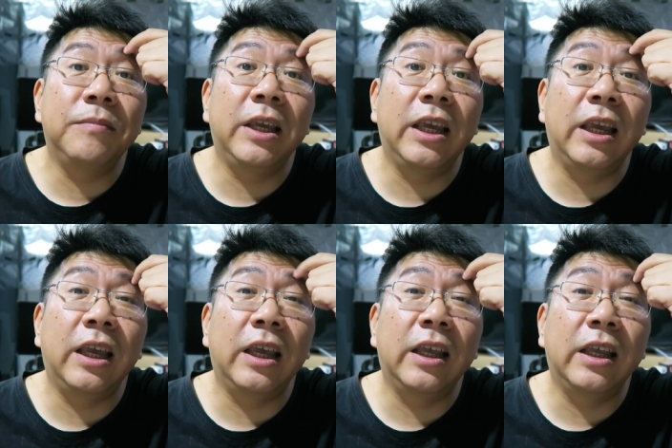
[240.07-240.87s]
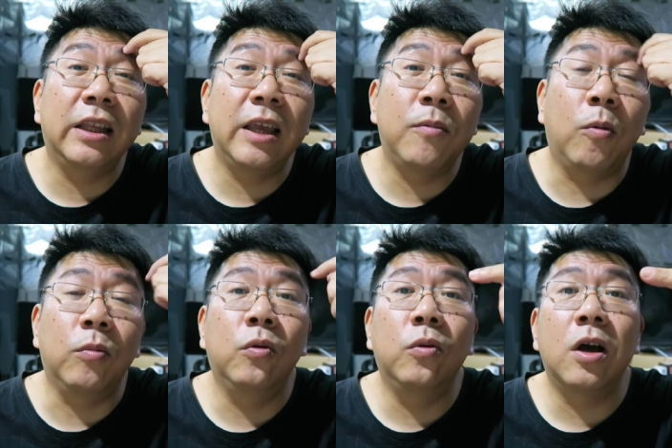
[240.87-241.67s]
จะมีที่ผม
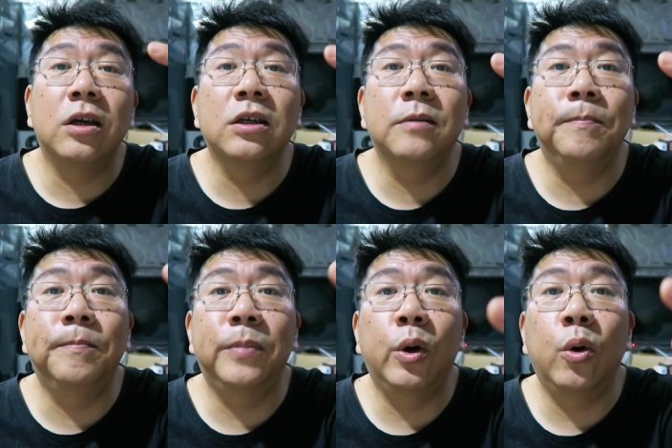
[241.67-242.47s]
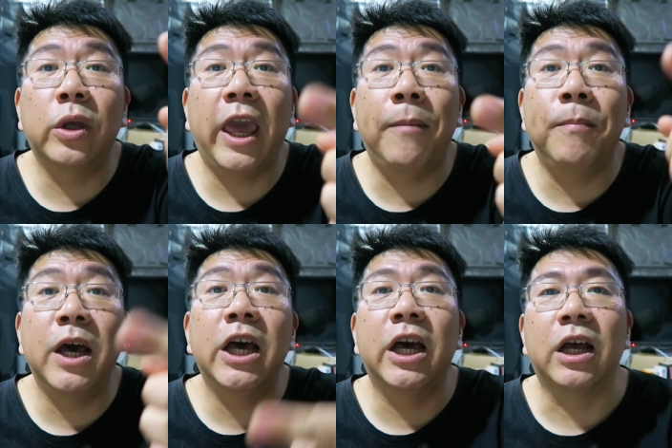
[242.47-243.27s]
รู้ก็คือโปรแกรมเม
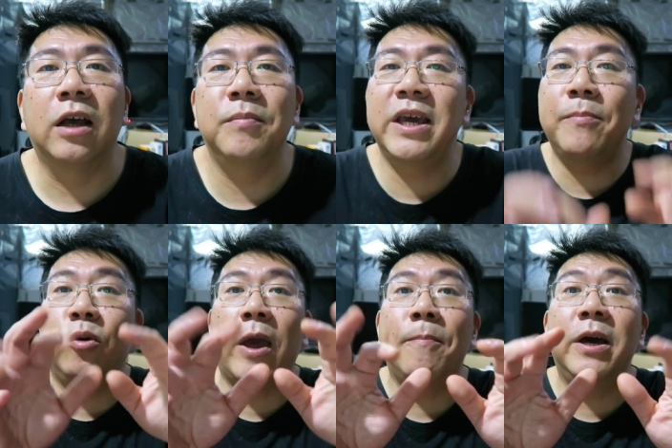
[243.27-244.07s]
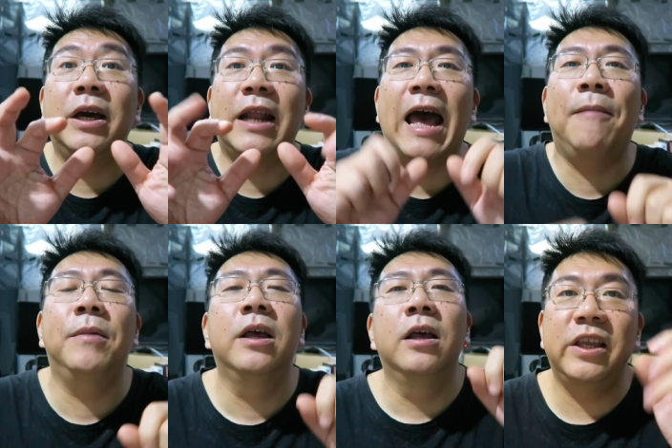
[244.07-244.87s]
อร์ไม่ใช่โปรแกรมเมอร์นะครับ
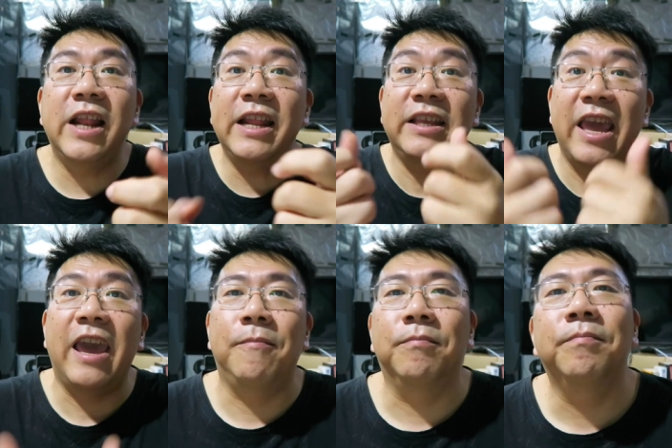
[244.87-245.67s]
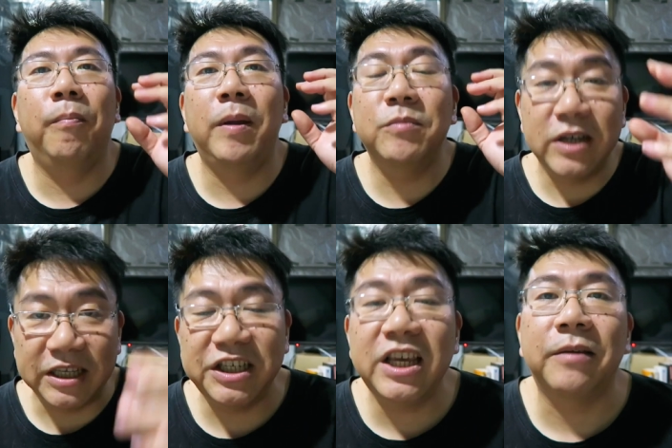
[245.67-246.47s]
ที่เล่นเกมเป็นมือ
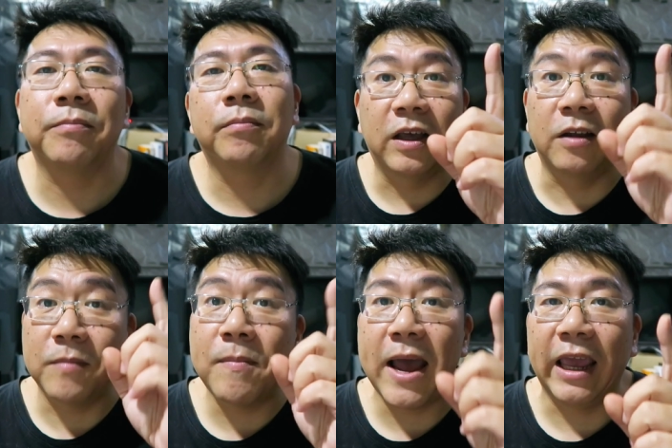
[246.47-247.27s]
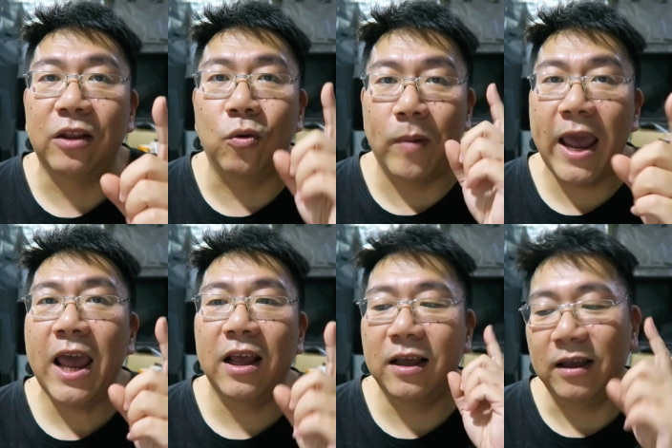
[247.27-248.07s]
อาชีพเกิดมาใหม่ถูกไหม
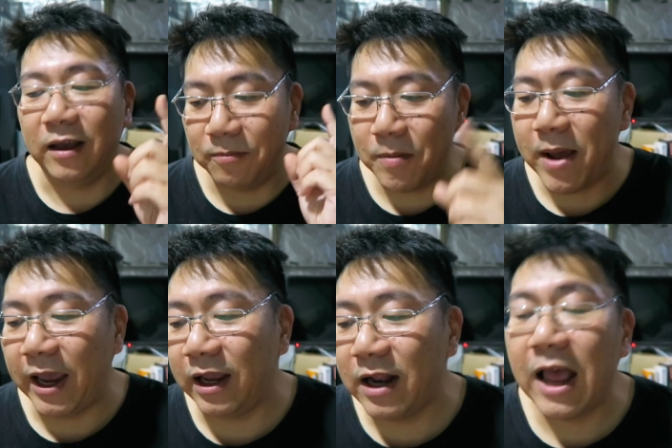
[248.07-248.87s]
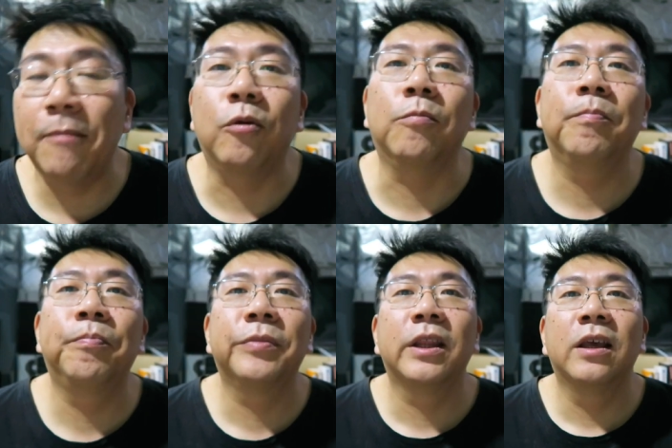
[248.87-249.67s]
เกิดมาใหม่นะครับผม
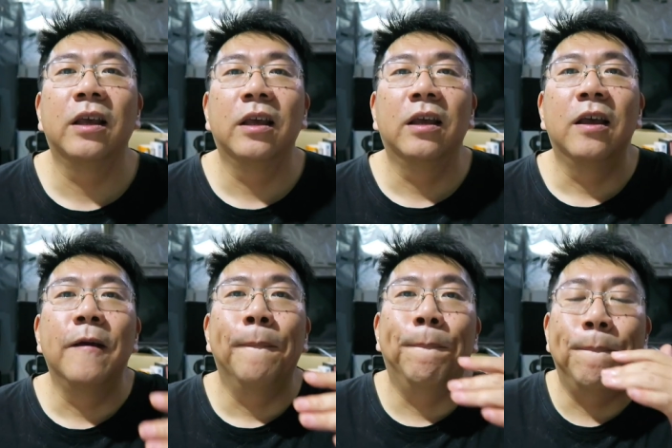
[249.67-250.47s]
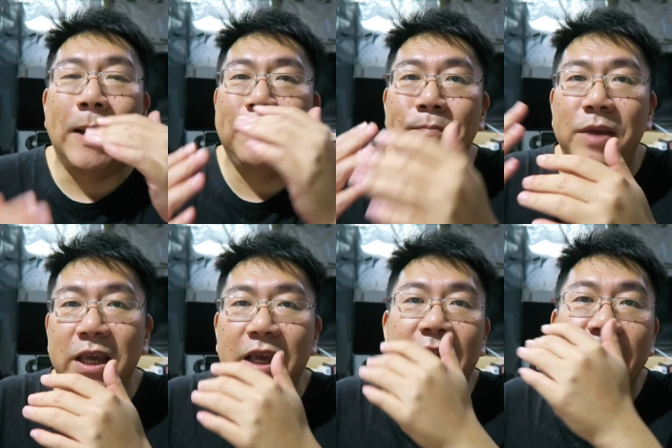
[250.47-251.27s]
มัน
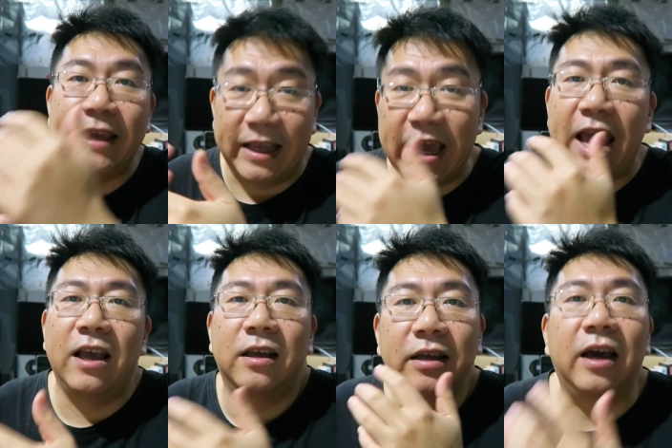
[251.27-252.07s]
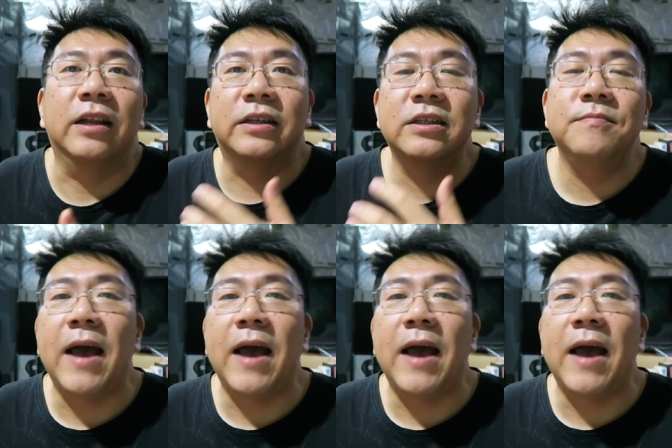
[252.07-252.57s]
มีอย่างเงี้ยเกิดขึ้น